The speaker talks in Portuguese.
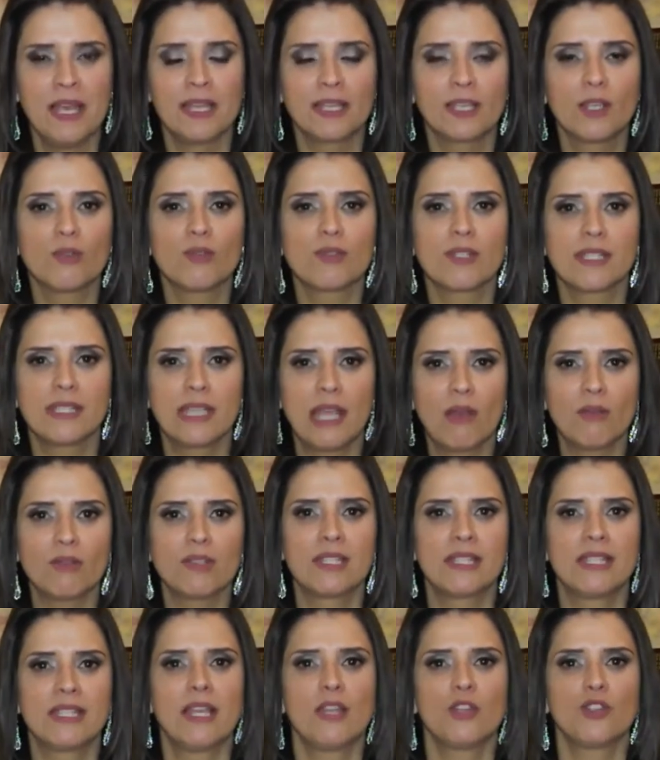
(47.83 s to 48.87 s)
Que os céus
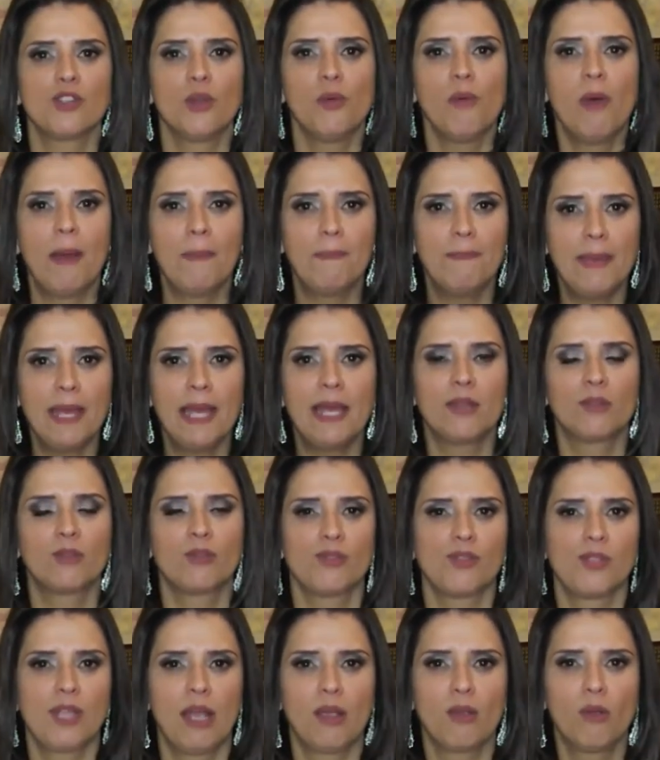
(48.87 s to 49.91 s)
sejam
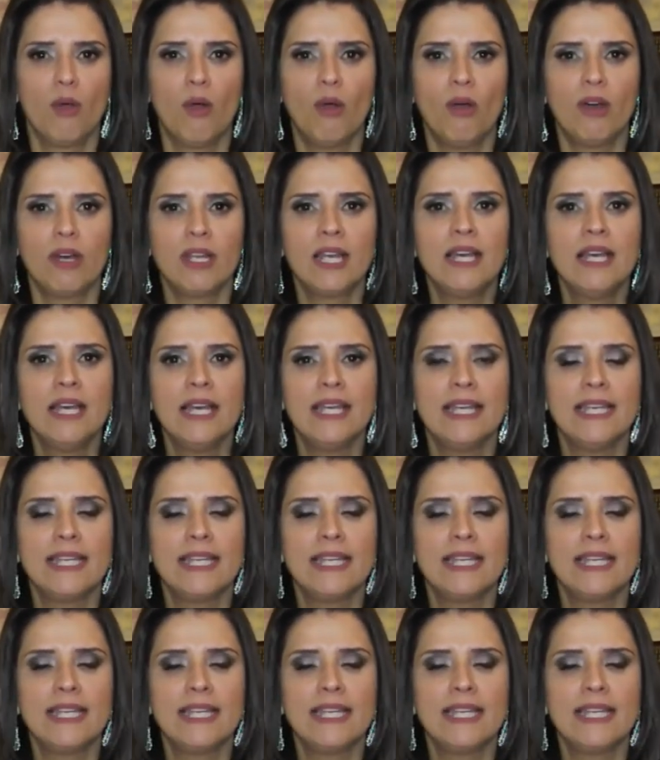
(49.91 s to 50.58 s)
abertos agora